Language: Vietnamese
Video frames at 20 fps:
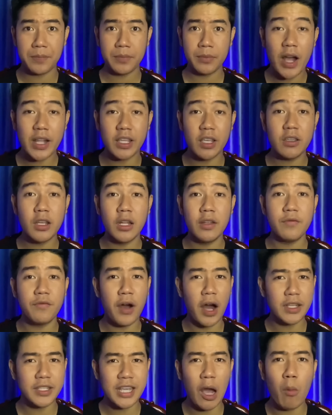bà chỉ nhìn
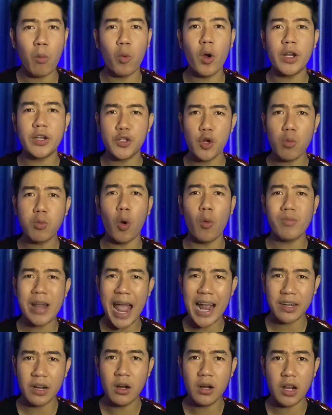vợ chồng của anh Trúc cũng
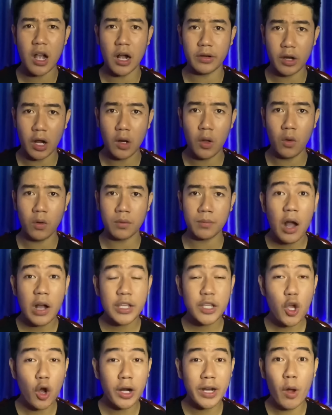đang đứng gần đó luôn
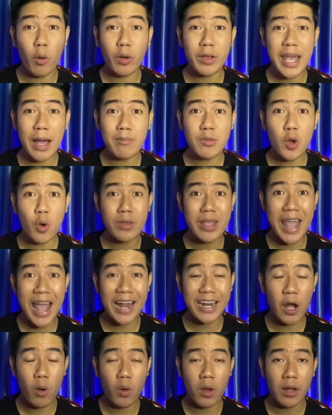Do là đâu có dám vô nhà
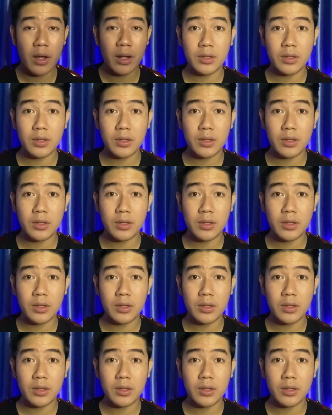đâu